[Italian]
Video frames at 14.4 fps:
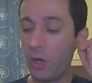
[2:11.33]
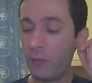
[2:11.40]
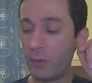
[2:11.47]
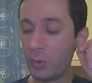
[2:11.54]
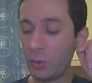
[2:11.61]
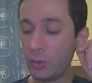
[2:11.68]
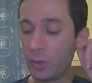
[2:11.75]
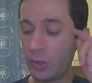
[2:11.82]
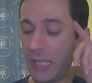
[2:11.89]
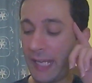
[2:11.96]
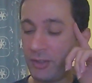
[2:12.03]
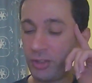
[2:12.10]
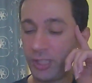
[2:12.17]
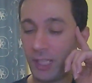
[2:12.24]
ho voluto
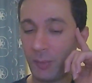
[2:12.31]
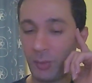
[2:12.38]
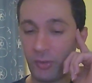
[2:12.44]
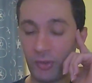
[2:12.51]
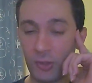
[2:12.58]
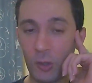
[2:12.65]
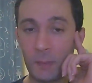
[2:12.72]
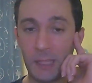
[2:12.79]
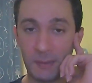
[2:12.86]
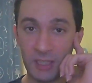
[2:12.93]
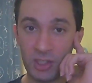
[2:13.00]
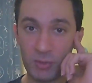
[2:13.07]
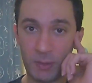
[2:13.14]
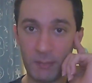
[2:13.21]
leggere quest'opera
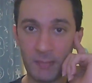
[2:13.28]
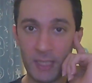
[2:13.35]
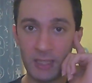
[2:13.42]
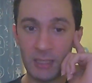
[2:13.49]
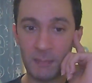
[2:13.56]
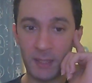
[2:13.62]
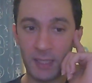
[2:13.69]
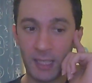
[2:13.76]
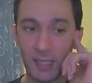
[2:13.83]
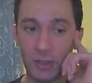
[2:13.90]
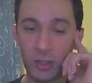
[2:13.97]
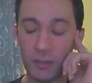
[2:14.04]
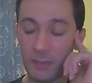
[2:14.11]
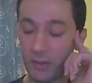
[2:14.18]
principalmente perché
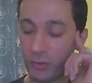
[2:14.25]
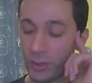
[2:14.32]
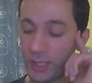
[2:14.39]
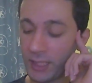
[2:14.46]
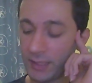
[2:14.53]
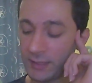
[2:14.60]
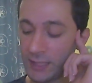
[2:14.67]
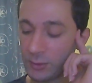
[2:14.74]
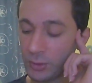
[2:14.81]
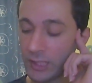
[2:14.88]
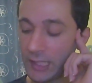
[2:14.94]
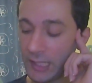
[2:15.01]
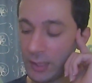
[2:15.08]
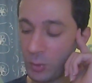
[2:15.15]
ero rimasto incantato
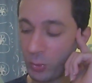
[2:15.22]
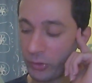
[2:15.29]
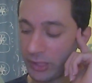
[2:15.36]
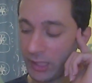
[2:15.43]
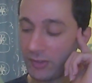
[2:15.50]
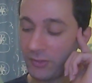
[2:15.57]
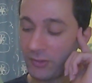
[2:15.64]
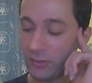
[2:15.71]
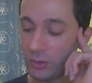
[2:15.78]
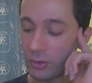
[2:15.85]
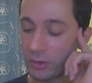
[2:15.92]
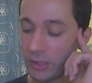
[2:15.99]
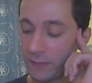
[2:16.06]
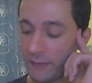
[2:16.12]
dalle
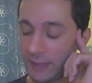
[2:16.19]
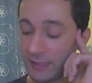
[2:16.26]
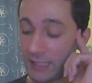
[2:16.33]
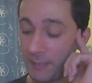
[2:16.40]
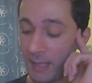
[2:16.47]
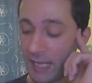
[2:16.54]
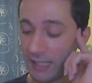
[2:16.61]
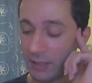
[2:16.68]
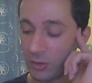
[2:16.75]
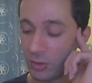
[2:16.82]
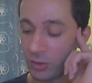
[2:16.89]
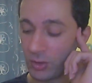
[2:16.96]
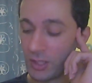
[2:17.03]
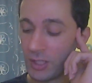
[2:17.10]
illustrazioni fatte da
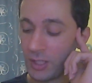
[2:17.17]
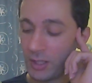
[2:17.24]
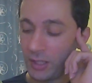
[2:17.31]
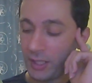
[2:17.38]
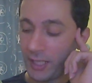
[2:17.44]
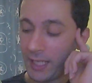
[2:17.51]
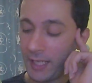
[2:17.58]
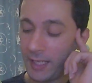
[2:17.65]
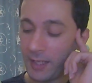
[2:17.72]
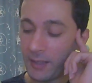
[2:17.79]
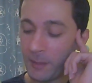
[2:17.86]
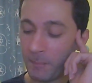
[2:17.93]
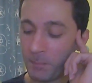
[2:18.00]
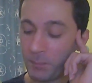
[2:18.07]
Marco, e,
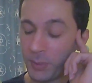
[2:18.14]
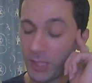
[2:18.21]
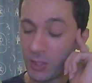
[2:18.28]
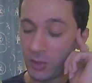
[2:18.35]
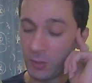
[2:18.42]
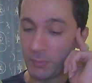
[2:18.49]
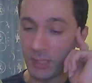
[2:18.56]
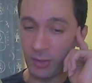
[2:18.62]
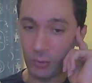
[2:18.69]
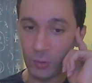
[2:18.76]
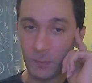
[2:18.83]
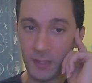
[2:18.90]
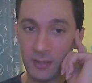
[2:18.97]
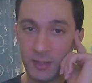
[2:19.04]
um, però non me ne
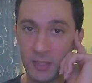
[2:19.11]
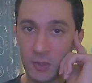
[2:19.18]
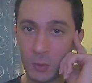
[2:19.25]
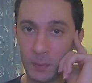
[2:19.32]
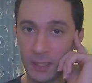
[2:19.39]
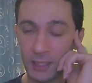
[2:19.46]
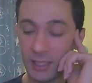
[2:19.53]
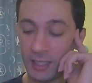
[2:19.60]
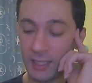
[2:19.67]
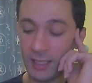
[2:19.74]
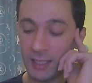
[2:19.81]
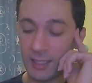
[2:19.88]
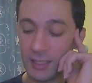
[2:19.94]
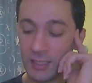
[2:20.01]
sono pentito
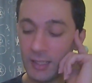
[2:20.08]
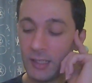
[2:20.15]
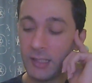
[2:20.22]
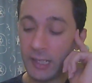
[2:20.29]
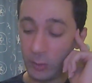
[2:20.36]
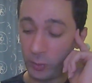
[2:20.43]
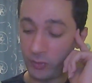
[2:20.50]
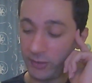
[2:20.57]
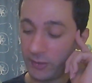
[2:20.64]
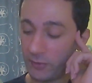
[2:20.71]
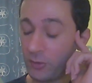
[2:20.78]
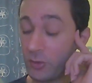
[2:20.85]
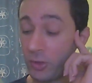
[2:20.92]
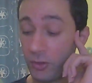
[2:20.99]
perché le
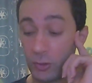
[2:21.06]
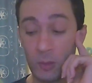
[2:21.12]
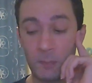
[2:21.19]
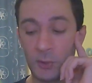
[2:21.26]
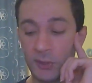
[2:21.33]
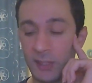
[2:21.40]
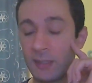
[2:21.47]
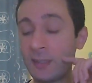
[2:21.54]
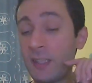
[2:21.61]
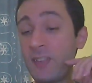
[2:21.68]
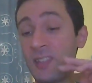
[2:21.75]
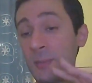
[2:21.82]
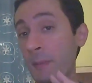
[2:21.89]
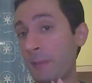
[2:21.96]
illustrazioni sono
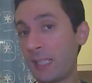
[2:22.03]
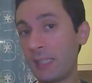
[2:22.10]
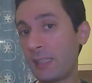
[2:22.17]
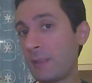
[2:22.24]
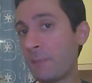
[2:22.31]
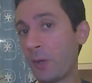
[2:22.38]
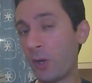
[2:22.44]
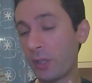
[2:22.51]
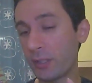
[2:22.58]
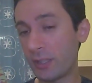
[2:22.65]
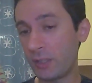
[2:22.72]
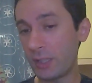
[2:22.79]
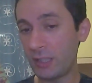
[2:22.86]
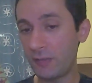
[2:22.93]
importantissime perché ti
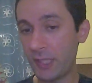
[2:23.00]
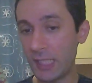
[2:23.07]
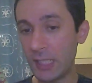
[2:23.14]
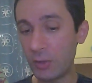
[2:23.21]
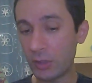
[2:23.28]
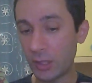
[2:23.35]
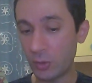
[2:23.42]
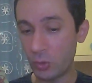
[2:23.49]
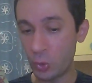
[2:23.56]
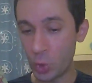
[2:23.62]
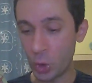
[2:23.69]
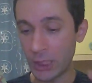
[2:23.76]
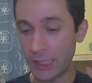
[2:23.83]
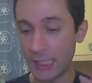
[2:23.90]
portano e ti veicolano
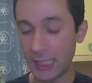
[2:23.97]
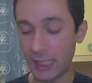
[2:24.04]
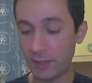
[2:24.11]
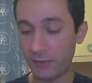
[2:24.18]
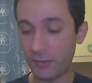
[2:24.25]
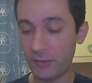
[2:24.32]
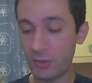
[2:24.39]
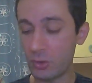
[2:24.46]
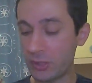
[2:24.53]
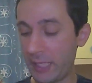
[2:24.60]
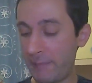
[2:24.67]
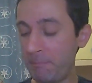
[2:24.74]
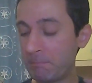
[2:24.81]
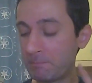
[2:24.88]
lungo la
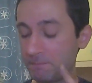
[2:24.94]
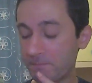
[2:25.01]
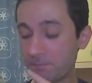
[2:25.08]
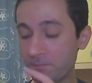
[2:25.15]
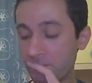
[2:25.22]
narrazione.